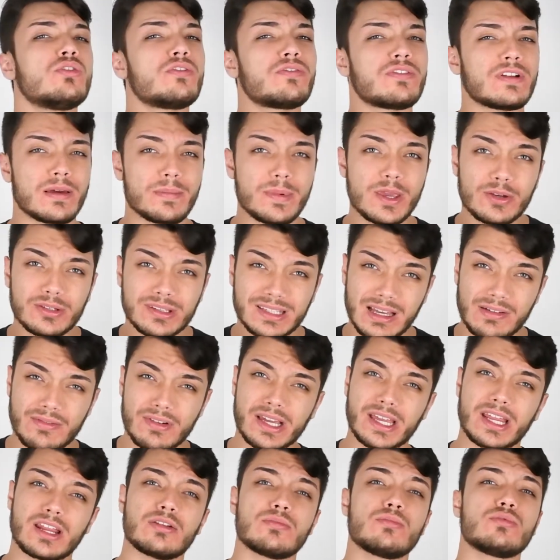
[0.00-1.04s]
o Flamengo tava
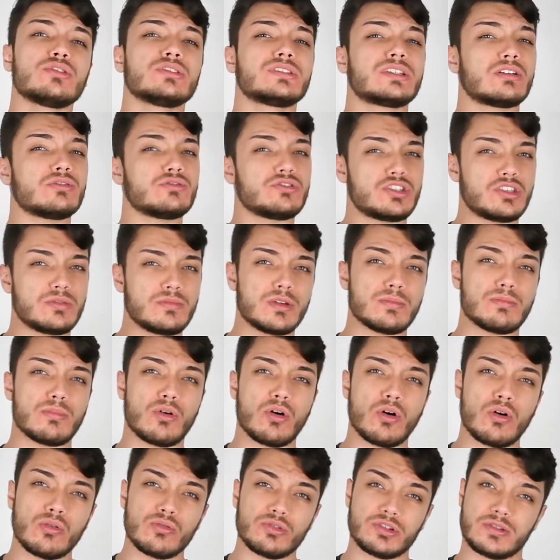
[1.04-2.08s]
querendo montar um time
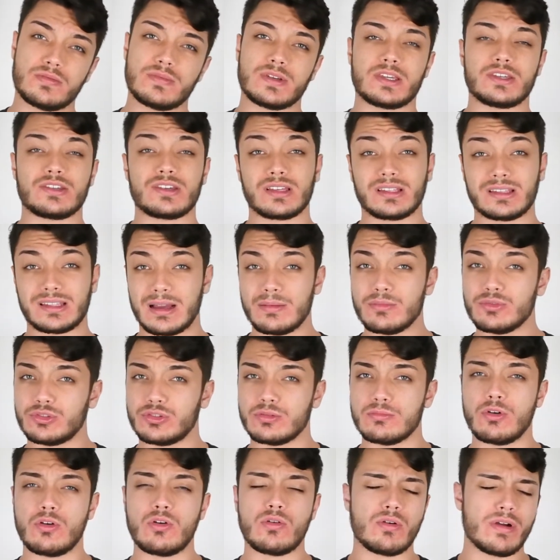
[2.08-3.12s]
bom, um time que já tá
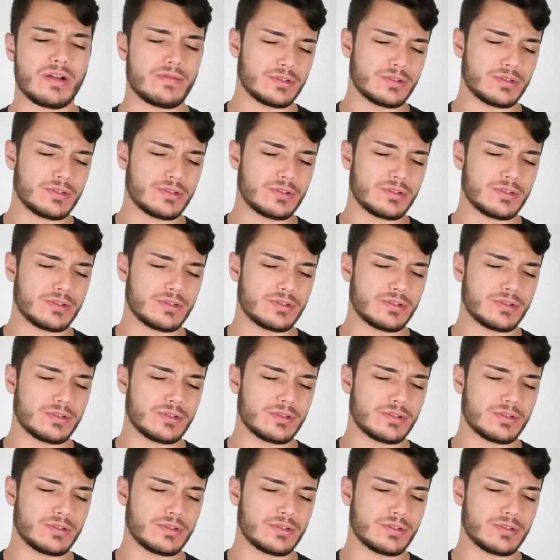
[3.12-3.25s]
muito bom,